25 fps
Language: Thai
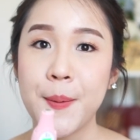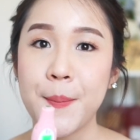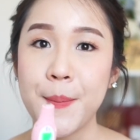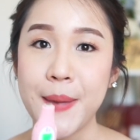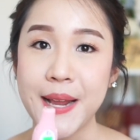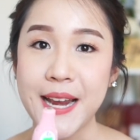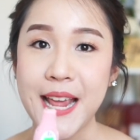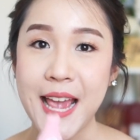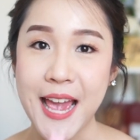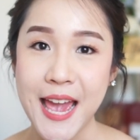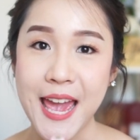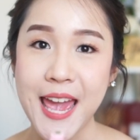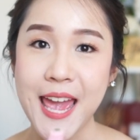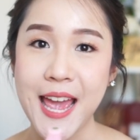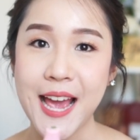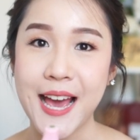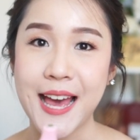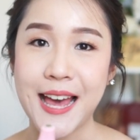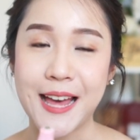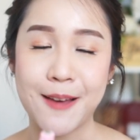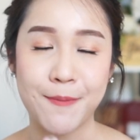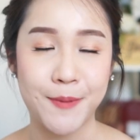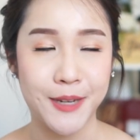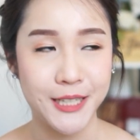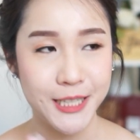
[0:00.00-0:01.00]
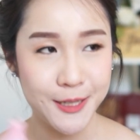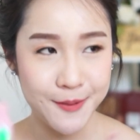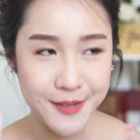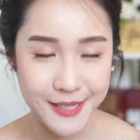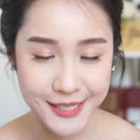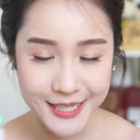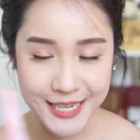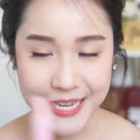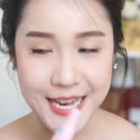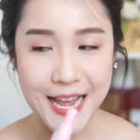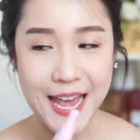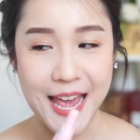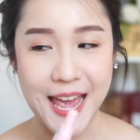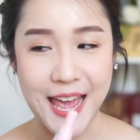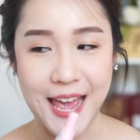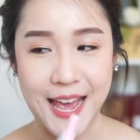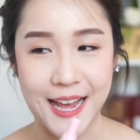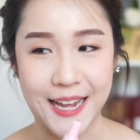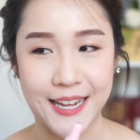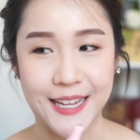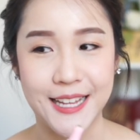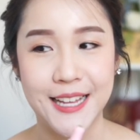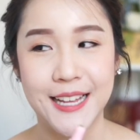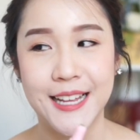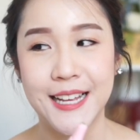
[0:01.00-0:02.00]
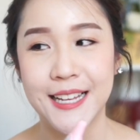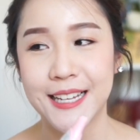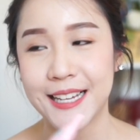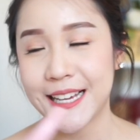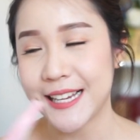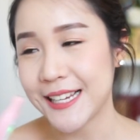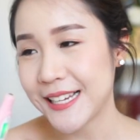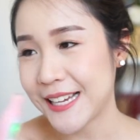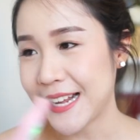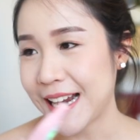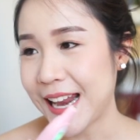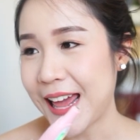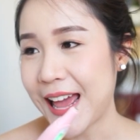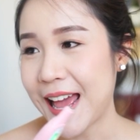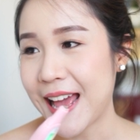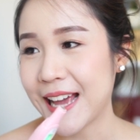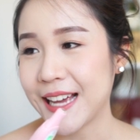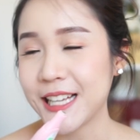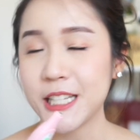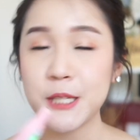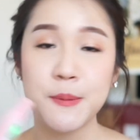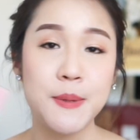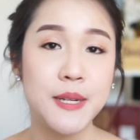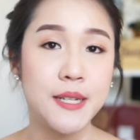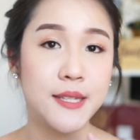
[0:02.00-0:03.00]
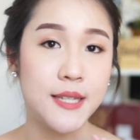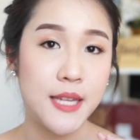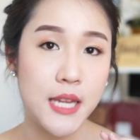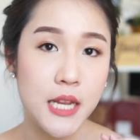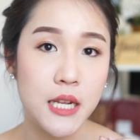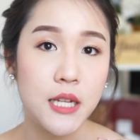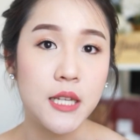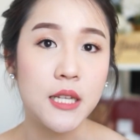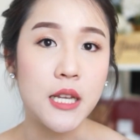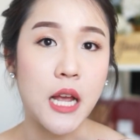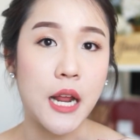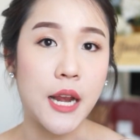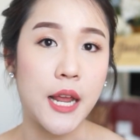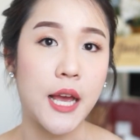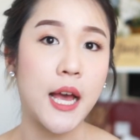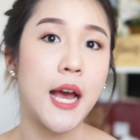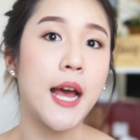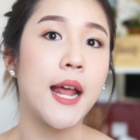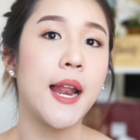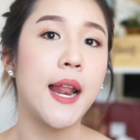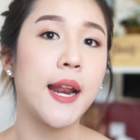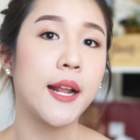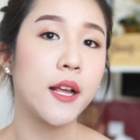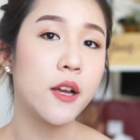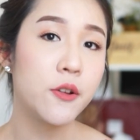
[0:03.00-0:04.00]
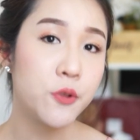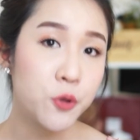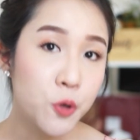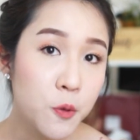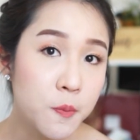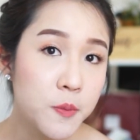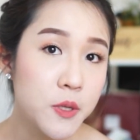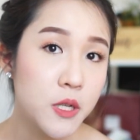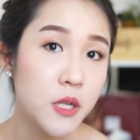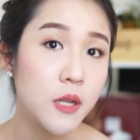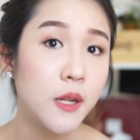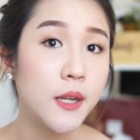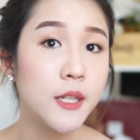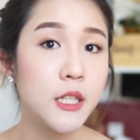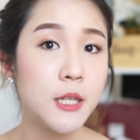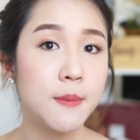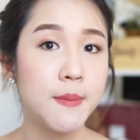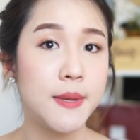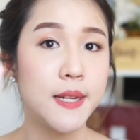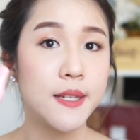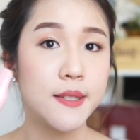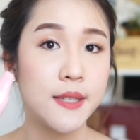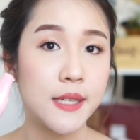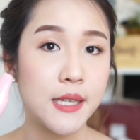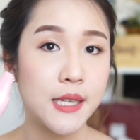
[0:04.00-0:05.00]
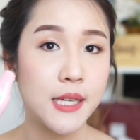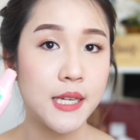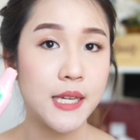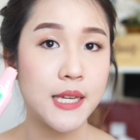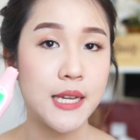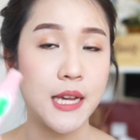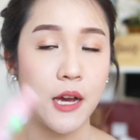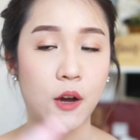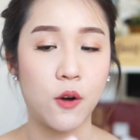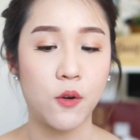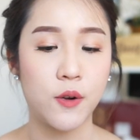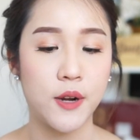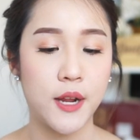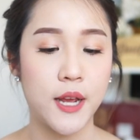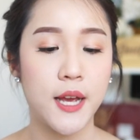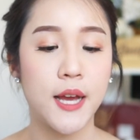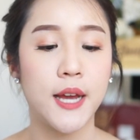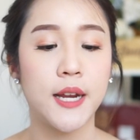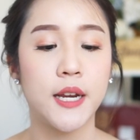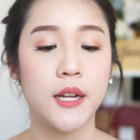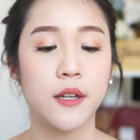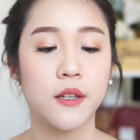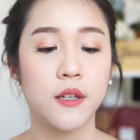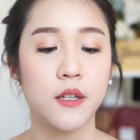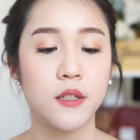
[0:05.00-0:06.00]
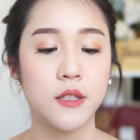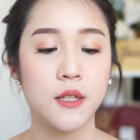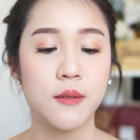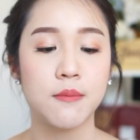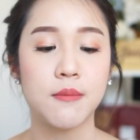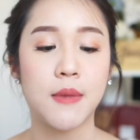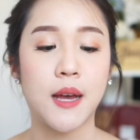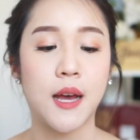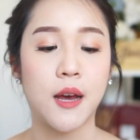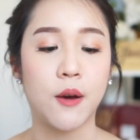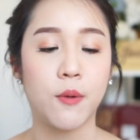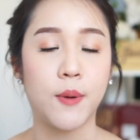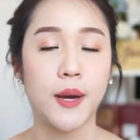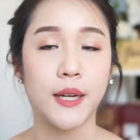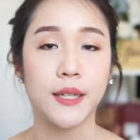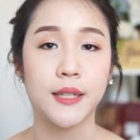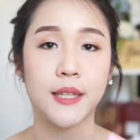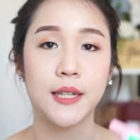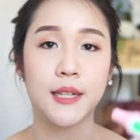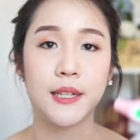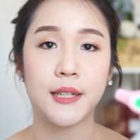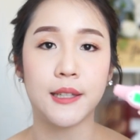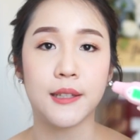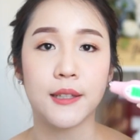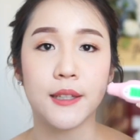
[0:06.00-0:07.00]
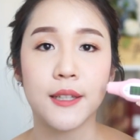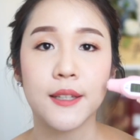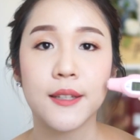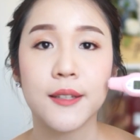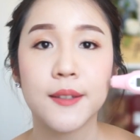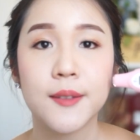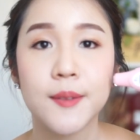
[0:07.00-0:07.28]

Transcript: มันแห้งอ่ะมันก็จะเป็นสีแดงกลางงก็จะเป็นสีเหลืองนะคะแล้วก็ชุ่มชื้นก็จะเป็นสีเขียวนะคะเดี๋ยวก็จะมาวัดกันเลย